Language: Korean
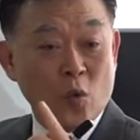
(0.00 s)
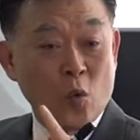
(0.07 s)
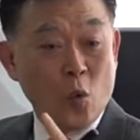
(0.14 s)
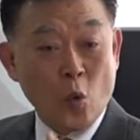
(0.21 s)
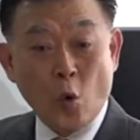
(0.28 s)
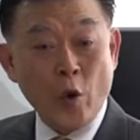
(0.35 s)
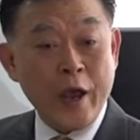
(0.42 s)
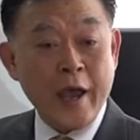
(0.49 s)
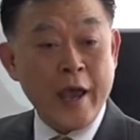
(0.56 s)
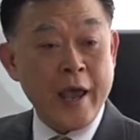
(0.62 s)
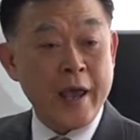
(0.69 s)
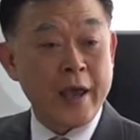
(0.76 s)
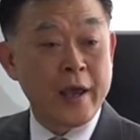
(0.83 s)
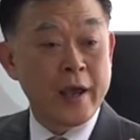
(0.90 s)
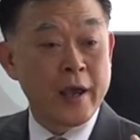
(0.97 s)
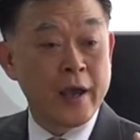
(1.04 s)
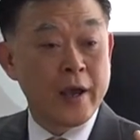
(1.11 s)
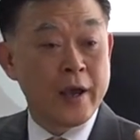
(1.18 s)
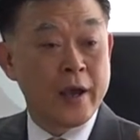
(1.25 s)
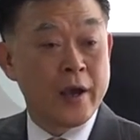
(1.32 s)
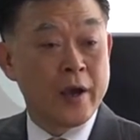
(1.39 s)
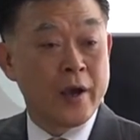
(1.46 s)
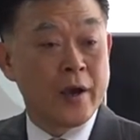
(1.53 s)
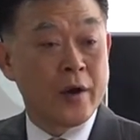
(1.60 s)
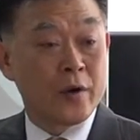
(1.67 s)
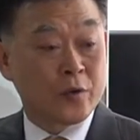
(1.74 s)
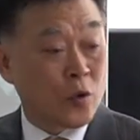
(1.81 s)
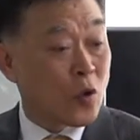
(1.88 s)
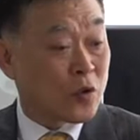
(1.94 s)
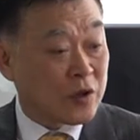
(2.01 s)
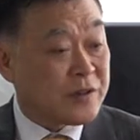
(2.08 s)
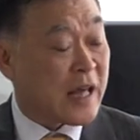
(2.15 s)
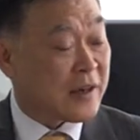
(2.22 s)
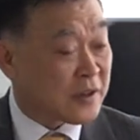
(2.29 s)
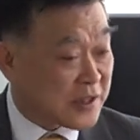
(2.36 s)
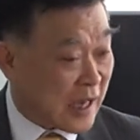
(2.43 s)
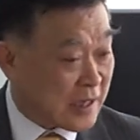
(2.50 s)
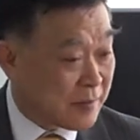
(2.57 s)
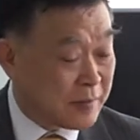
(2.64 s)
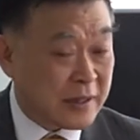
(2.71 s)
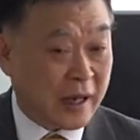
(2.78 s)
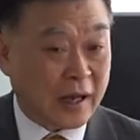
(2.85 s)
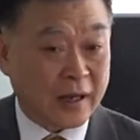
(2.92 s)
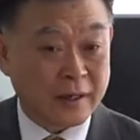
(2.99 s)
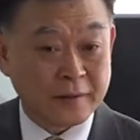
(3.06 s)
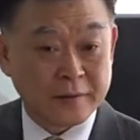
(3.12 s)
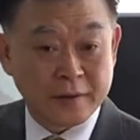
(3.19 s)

오해로 끝나는 것이 아닙니다.